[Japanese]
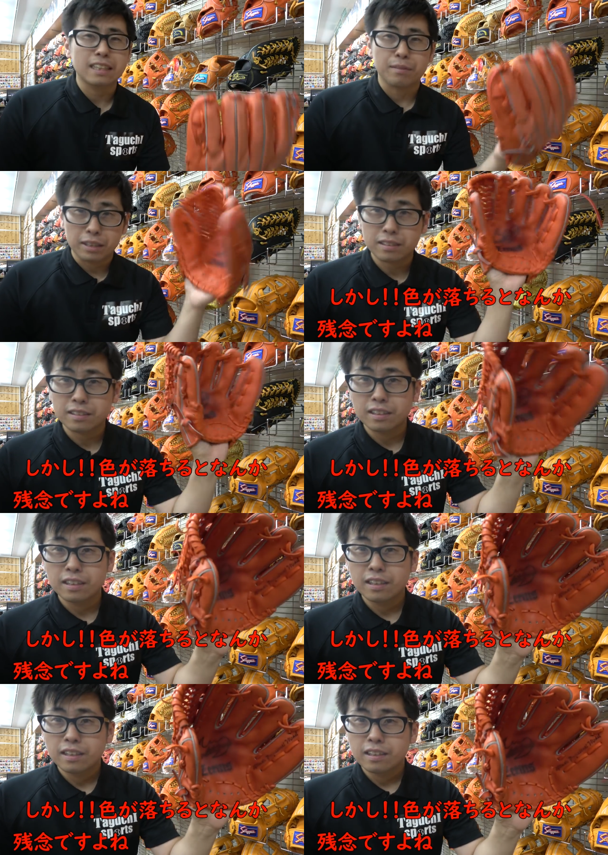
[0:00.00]
きてます。
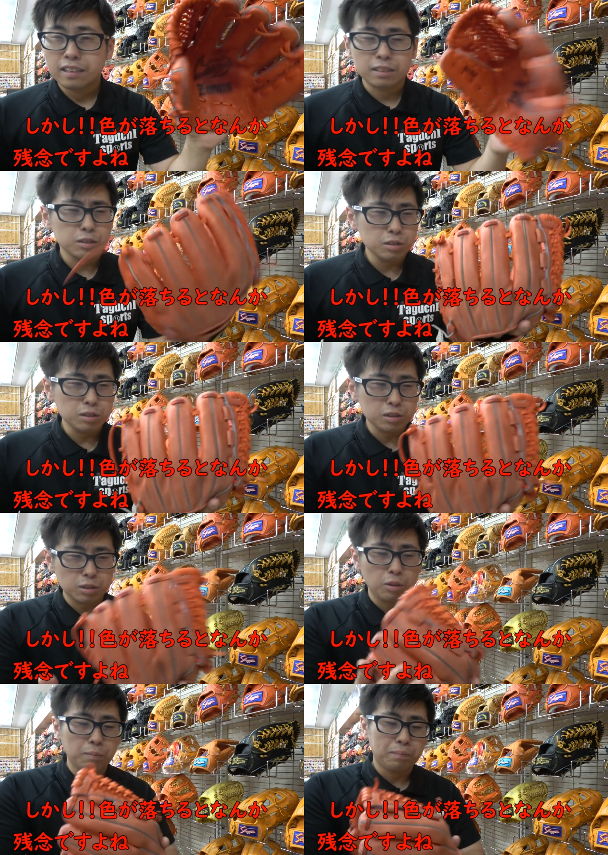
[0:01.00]
でずーっ
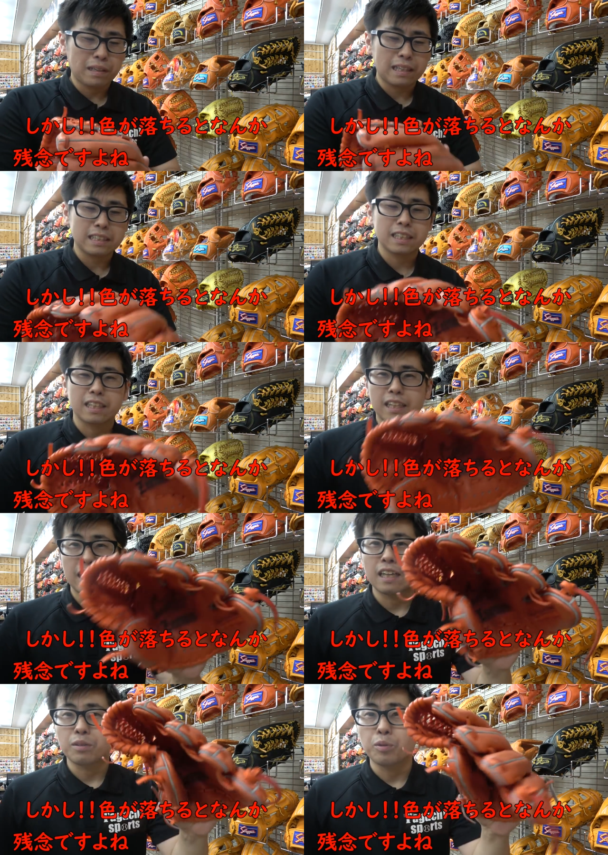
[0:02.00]
とほっぽらかしてた
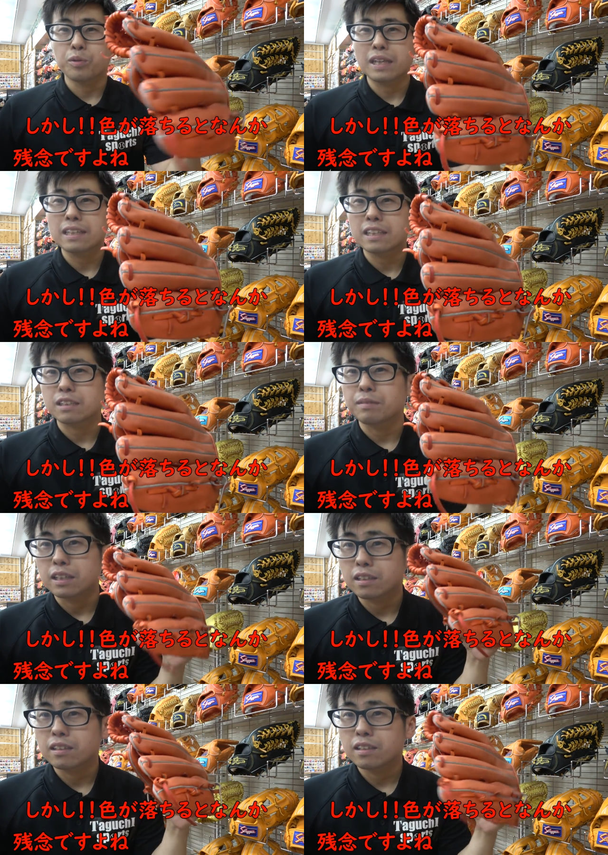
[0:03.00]
らこうなってしまっ